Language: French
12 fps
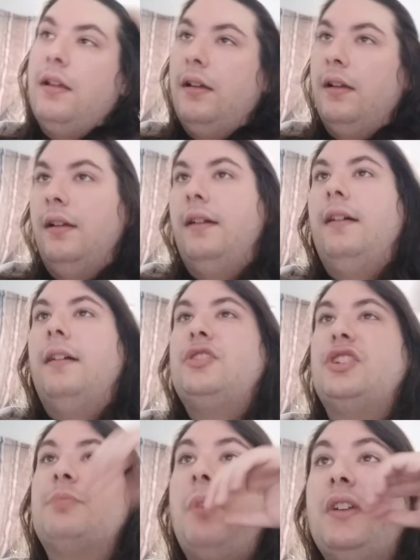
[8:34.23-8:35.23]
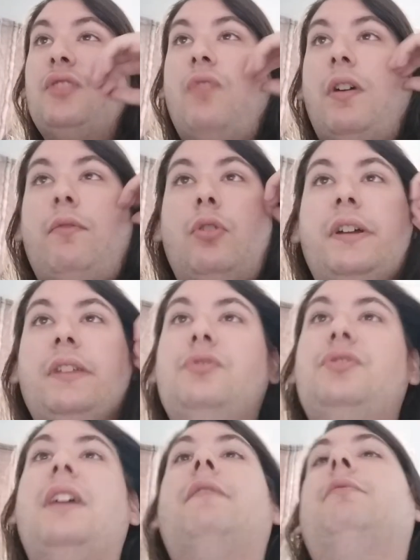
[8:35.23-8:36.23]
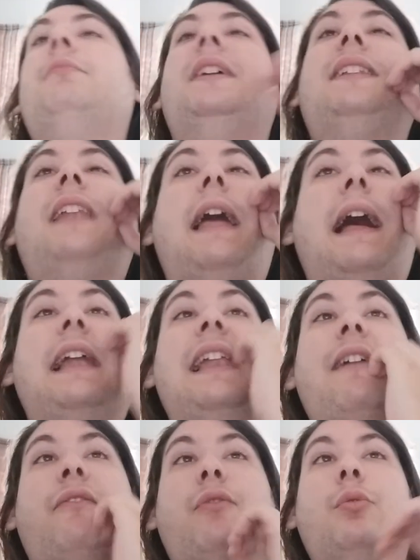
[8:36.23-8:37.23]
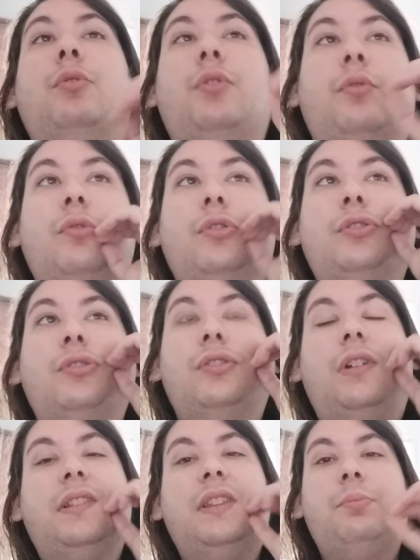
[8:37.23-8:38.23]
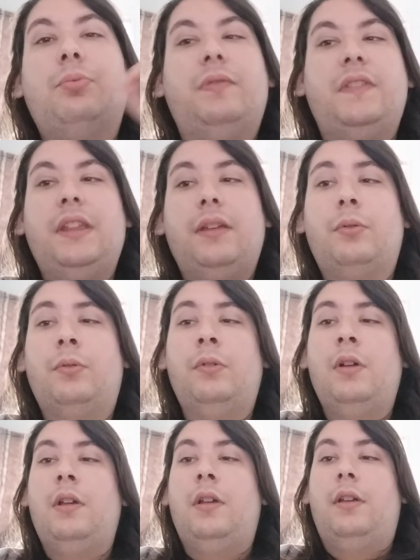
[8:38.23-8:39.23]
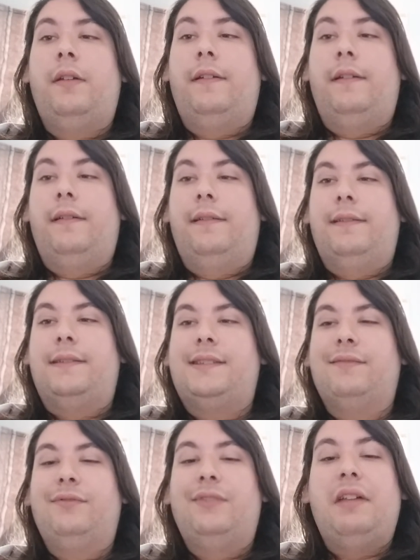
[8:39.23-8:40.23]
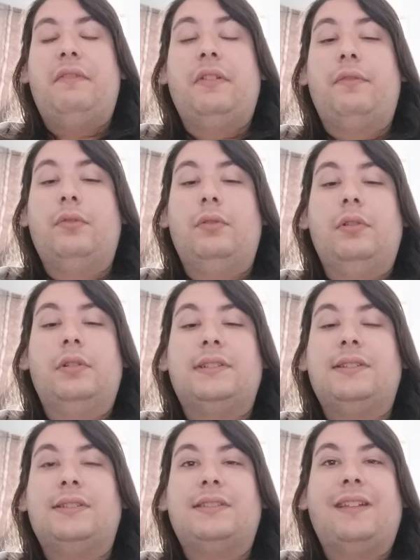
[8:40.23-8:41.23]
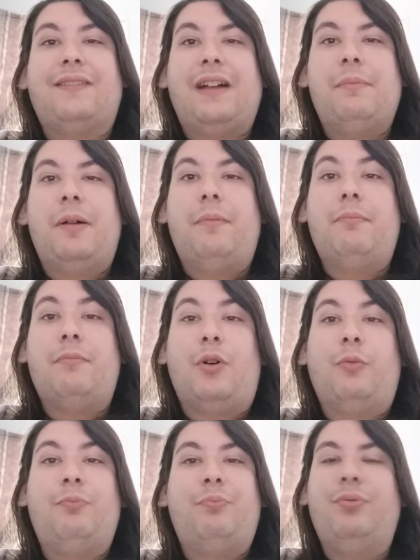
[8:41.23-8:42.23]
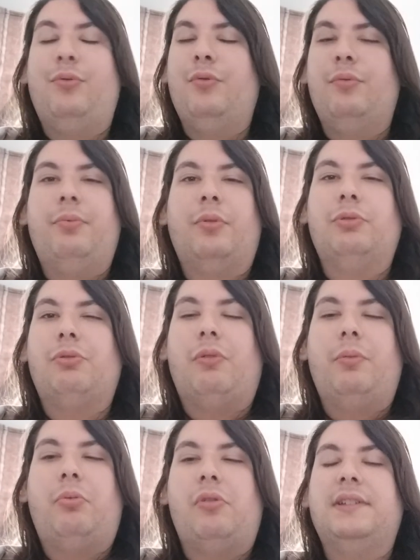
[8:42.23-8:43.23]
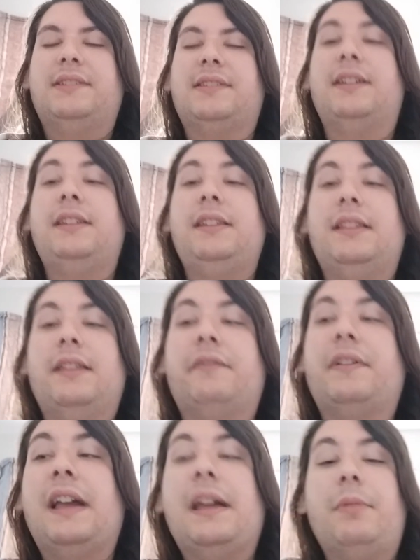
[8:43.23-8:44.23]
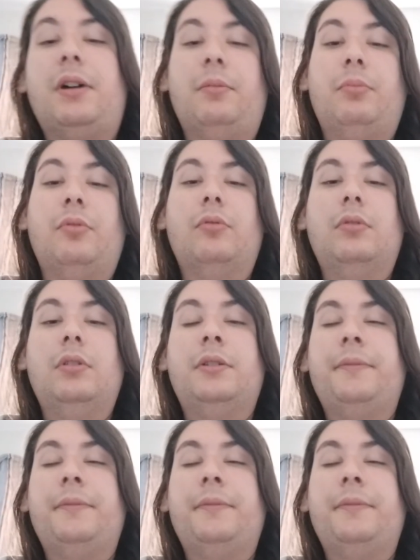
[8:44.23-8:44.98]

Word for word: Euh, j'espère que je vais avoir réussi à vous mettre la, photo en début de vidéo. Euh, si vous l'avez vu, là, ça c'était vraiment mon plus beau 3.5 qui était vraiment beau. Là.